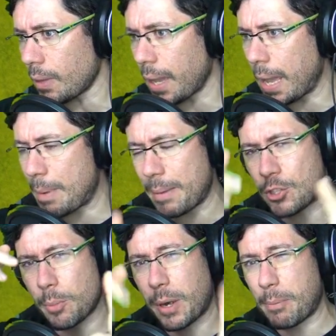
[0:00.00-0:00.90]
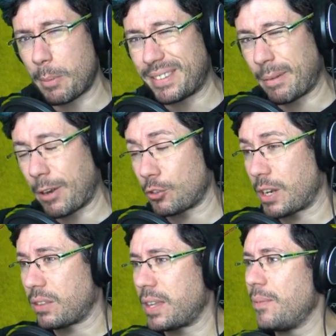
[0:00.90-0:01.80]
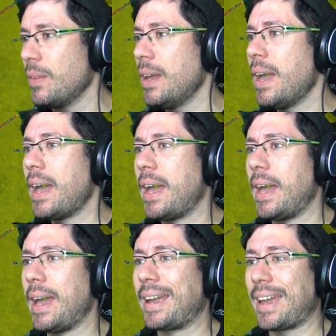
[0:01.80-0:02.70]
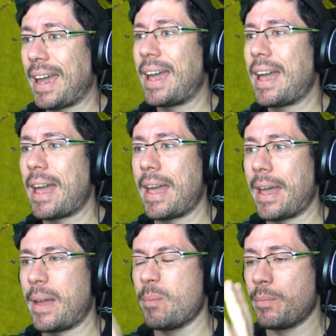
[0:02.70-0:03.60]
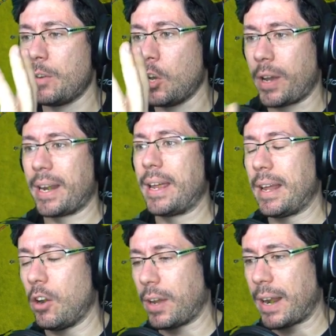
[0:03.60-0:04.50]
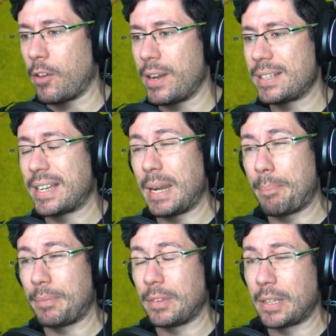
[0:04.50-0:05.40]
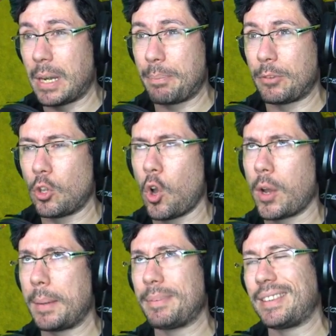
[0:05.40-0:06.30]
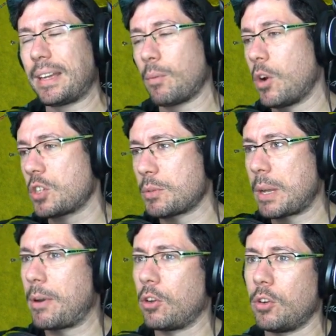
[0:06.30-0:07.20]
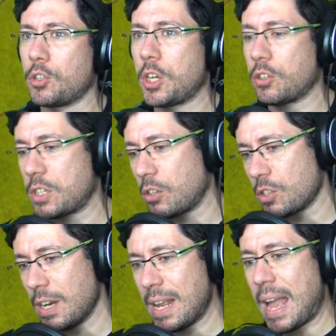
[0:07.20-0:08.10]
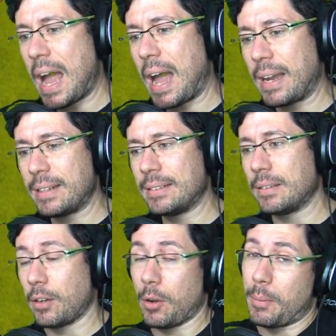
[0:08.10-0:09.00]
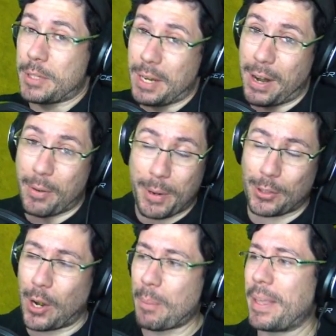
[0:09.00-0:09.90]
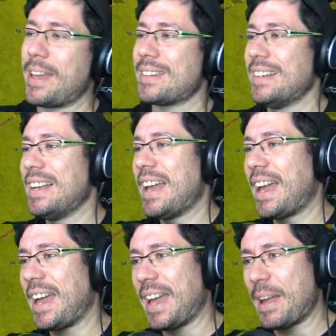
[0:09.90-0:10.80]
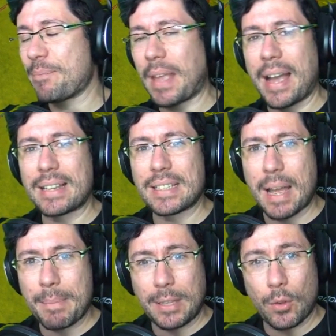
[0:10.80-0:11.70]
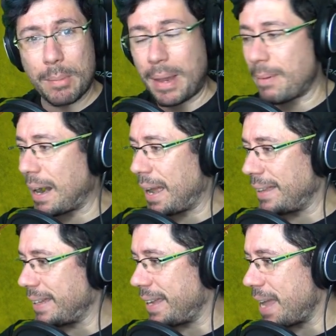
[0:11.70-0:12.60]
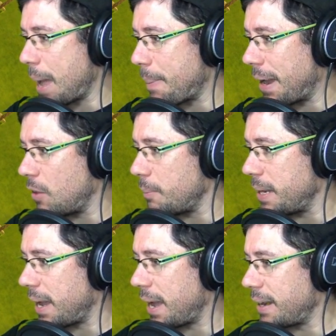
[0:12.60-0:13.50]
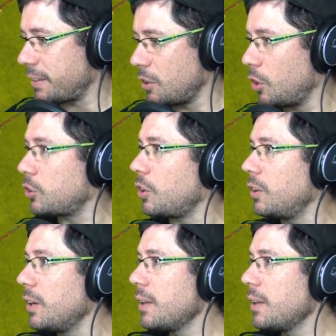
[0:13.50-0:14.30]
eh, me ha dicho, por ejemplo, Mr. Berro 13 eh, que los, creadores Crypto... Crypto, bueno, no sé cómo se llaman los, chicos estos, han, no, sé el nombre de todas las compañías, eh, han, mandado un email para la gente que ya ha pagado. Mira, ha nacido otro.